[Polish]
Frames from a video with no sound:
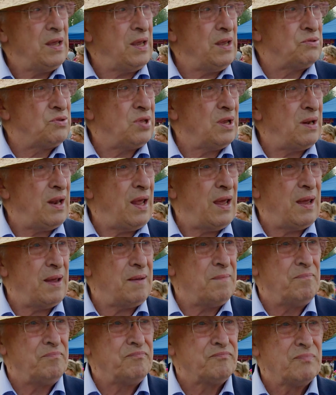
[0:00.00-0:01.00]
i
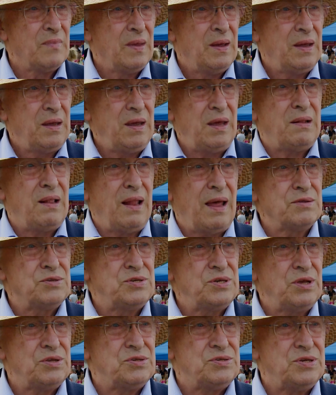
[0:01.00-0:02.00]
tyle i dla
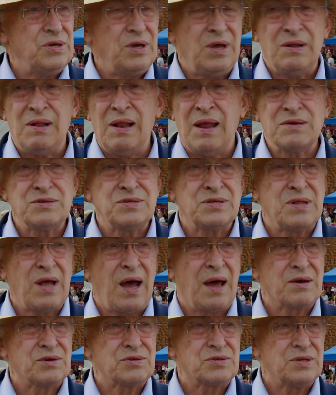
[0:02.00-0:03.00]
dzieci, i dla
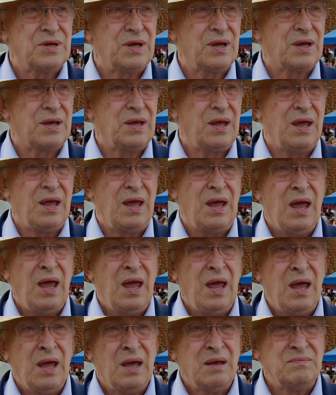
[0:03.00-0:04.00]
starszych, i
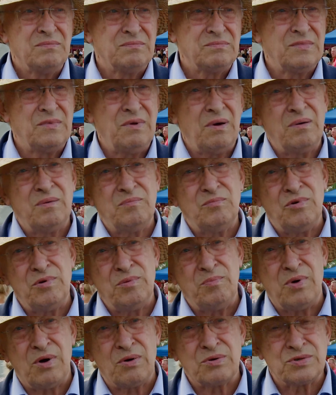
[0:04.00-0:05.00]
no
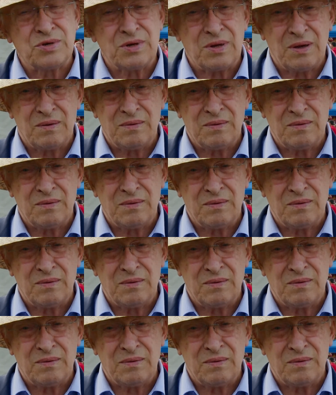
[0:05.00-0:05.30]
mój Boże,